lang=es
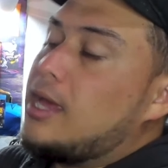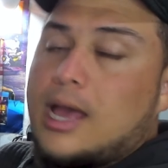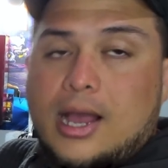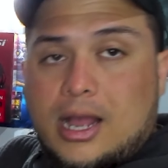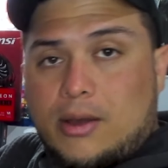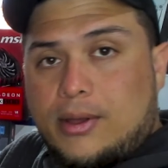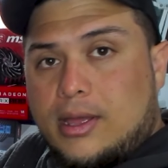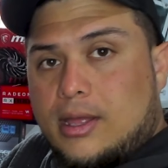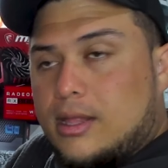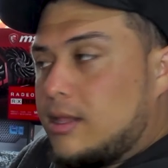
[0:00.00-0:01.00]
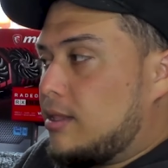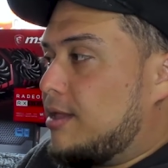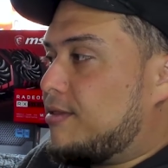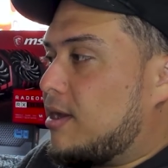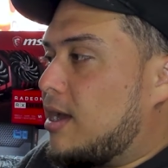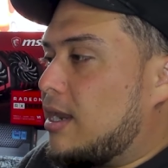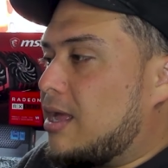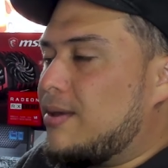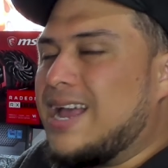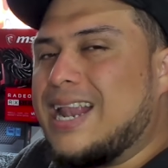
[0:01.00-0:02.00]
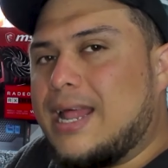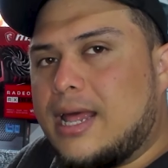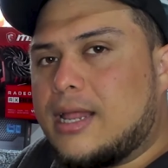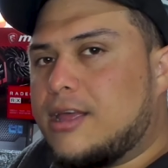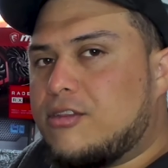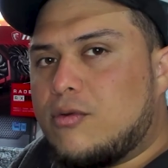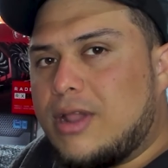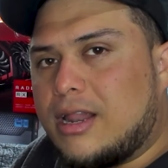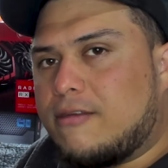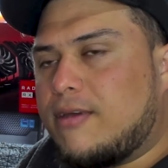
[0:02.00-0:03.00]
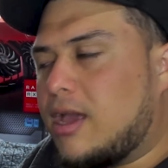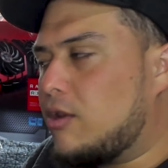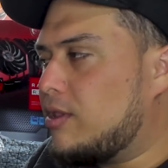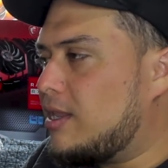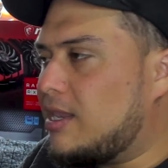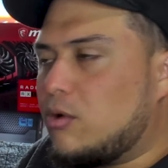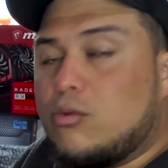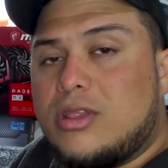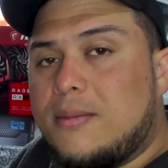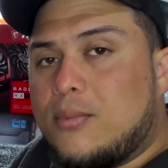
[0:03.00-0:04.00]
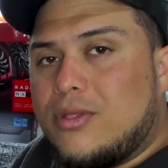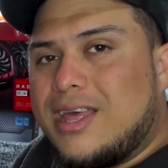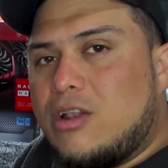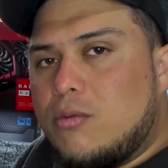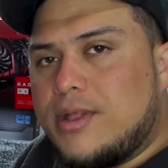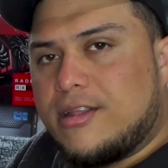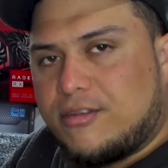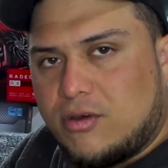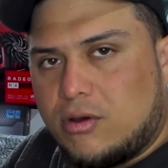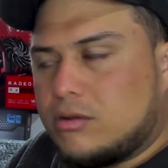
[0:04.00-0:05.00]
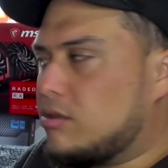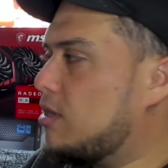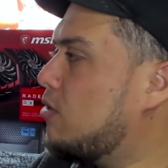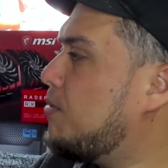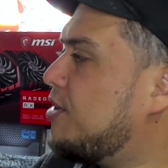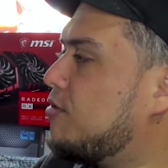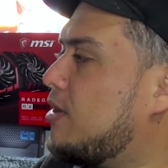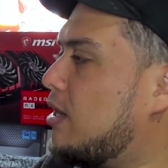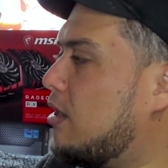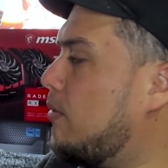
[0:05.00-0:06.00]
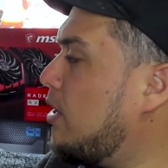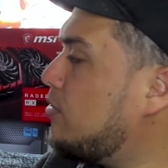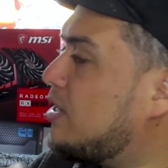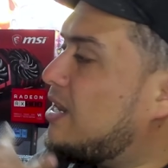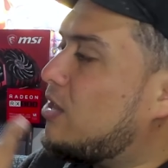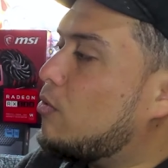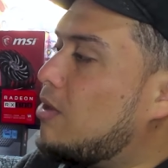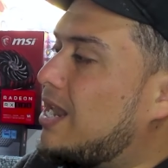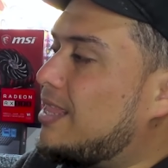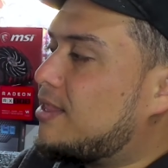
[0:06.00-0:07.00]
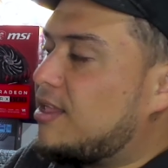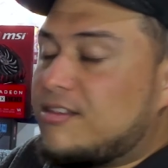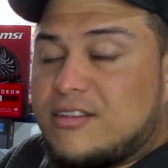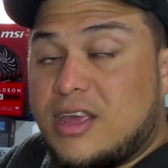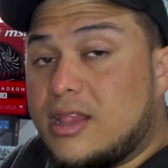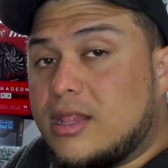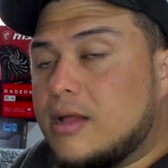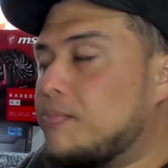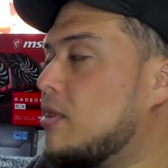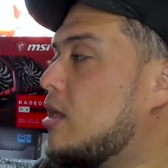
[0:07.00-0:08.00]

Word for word: Acabe eh, de eh, destacar, cabe aclarar que esto es una gráfica que no tiene ningún tipo de iluminación, no tiene iluminación RGB, no tiene ningún LED que encienda.